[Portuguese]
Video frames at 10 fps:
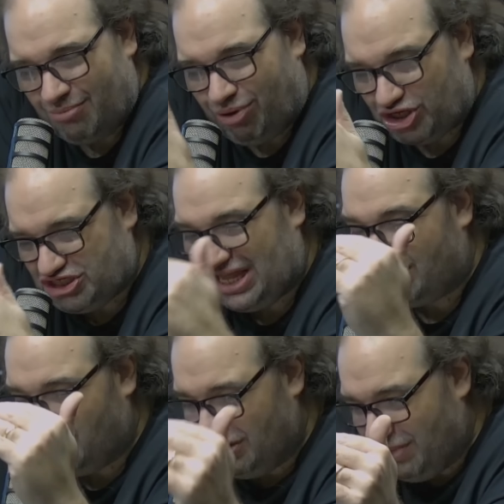Pode estar
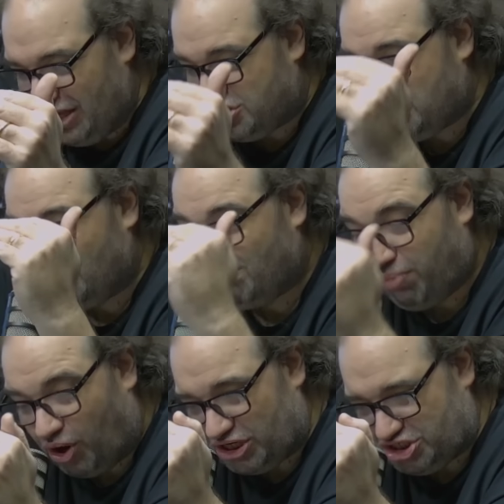no limite?
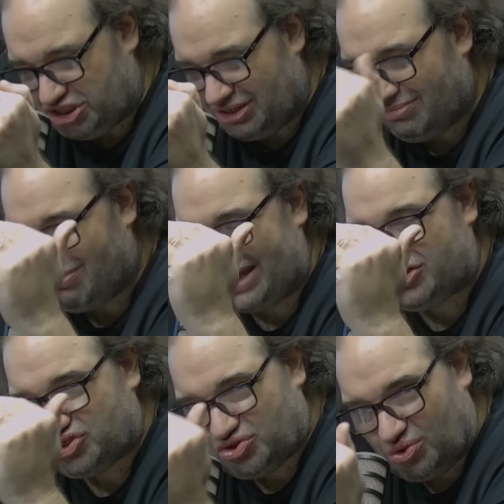Pode
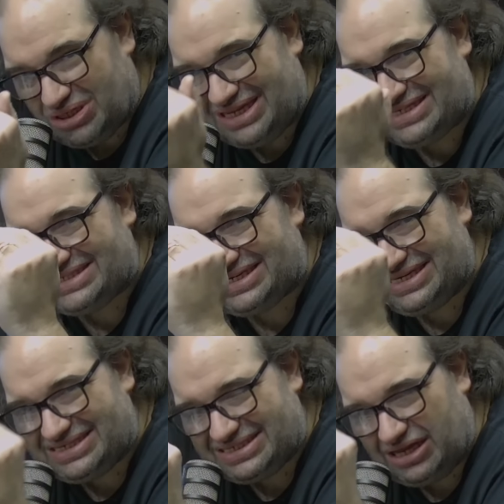mas todas
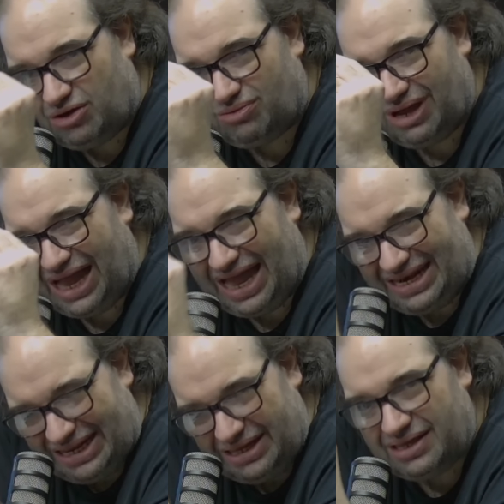estão
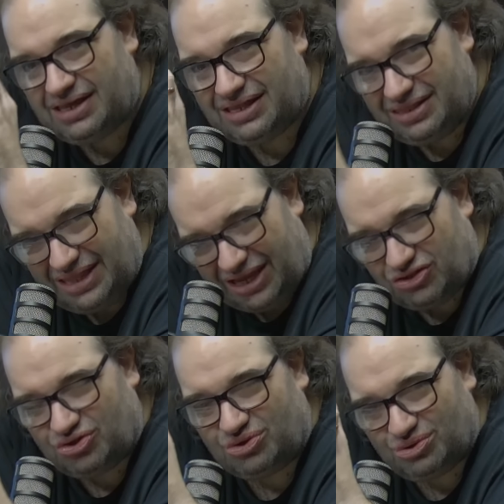ali
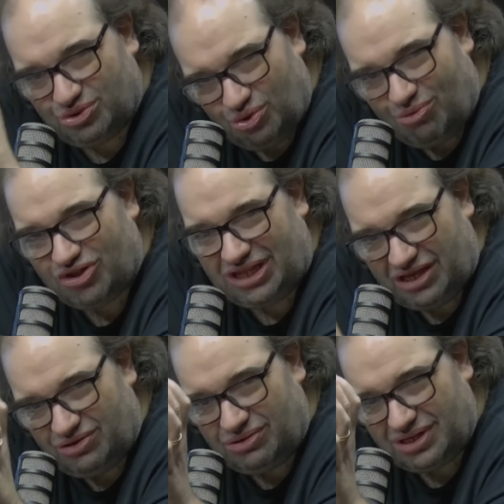dentro do
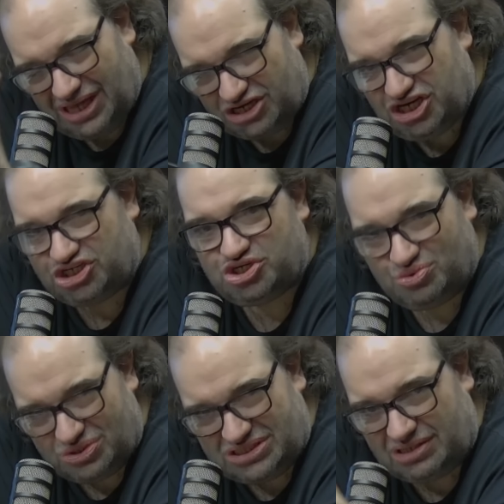modelo que a gente
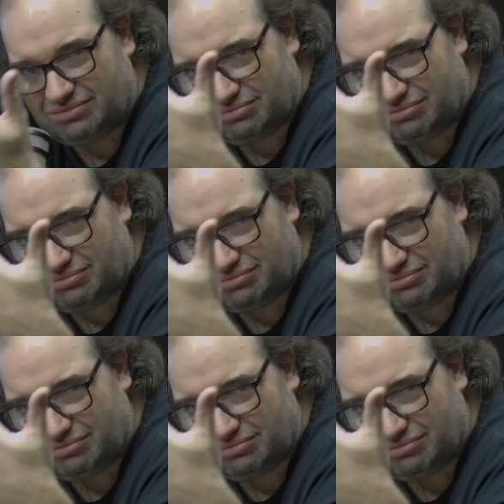usa.